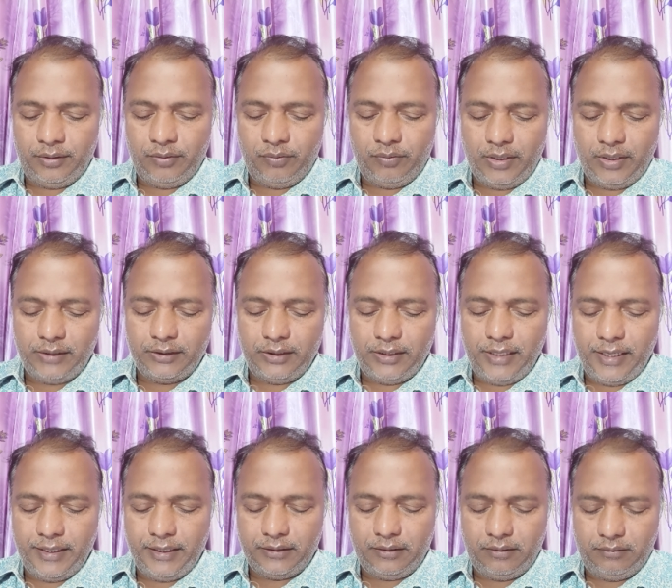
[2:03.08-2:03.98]
ఎవరైతే
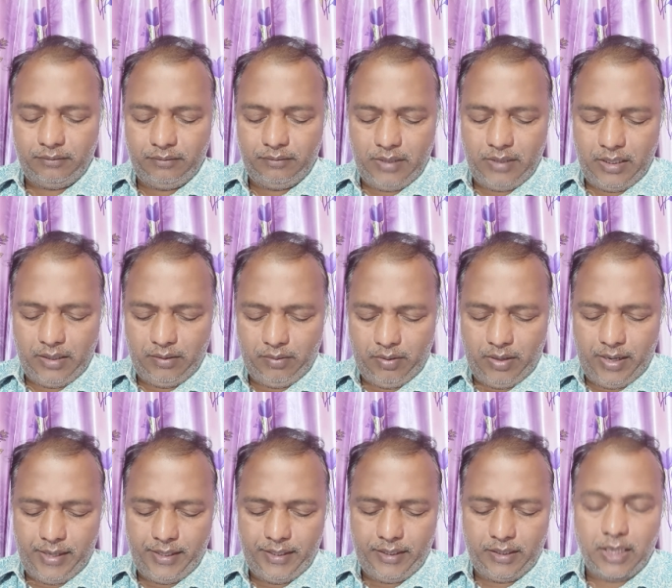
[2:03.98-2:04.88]
డైరెక్టర్ ఉన్నాడో
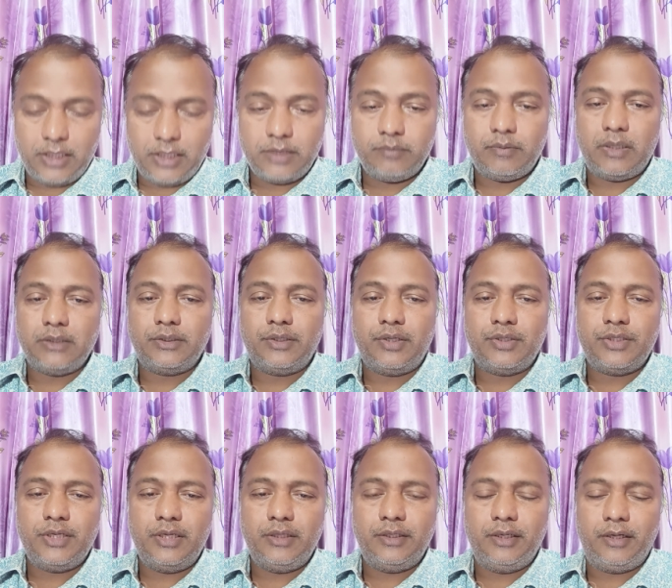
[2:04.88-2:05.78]
ఆయన రాజ్
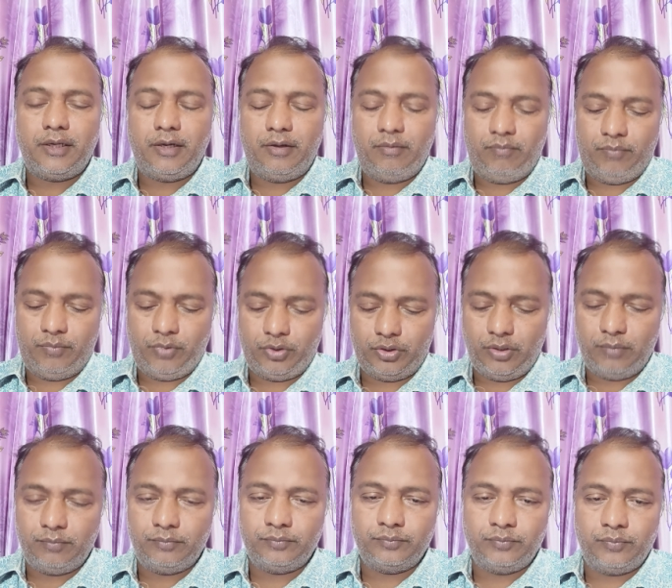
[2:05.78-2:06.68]
మాధురాజే దీనికి
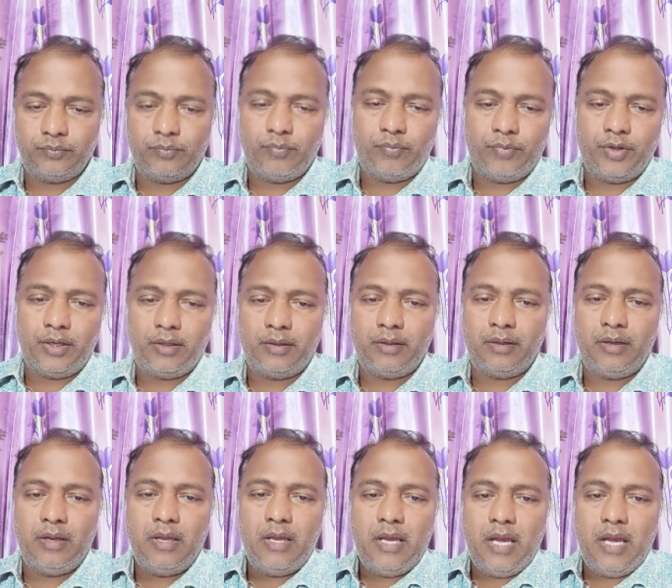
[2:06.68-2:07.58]
మొత్తం
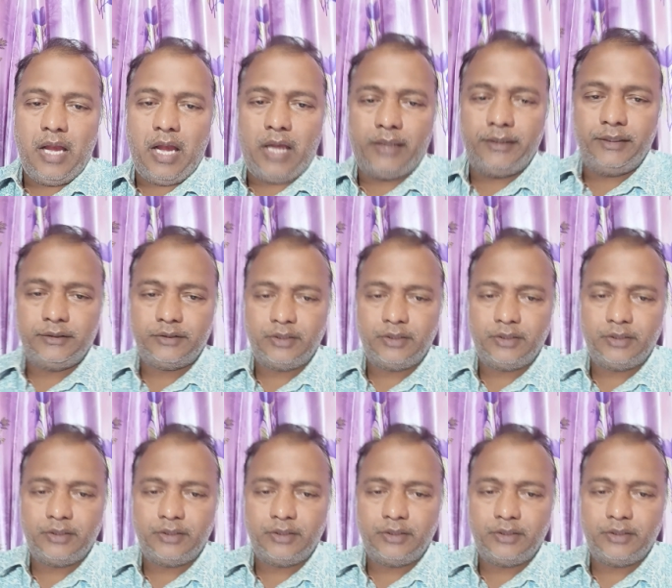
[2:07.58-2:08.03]
అదైతే